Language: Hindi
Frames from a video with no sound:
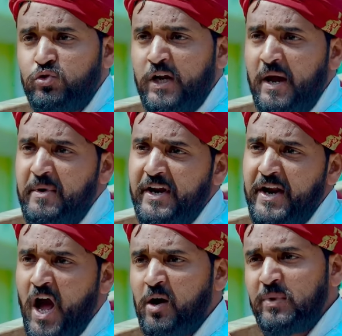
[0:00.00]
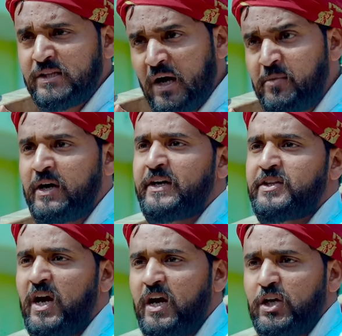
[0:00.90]
तूने ना मेरे नाक में दम कर
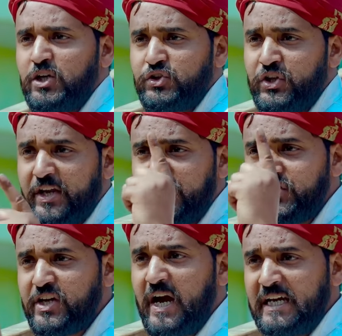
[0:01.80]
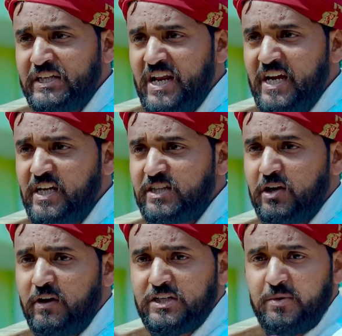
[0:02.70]
दिया तेरी शिकायत लेकर
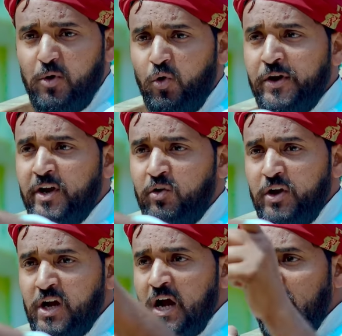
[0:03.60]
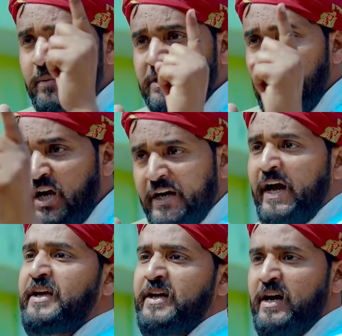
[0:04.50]
दरवाजे पर कोई ना कोई गांव का बंदा
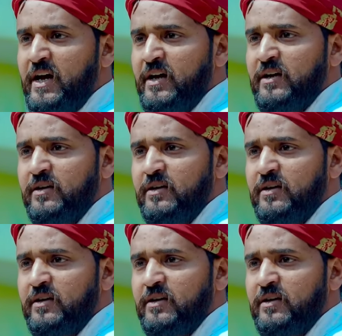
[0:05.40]
खड़ा ही रहे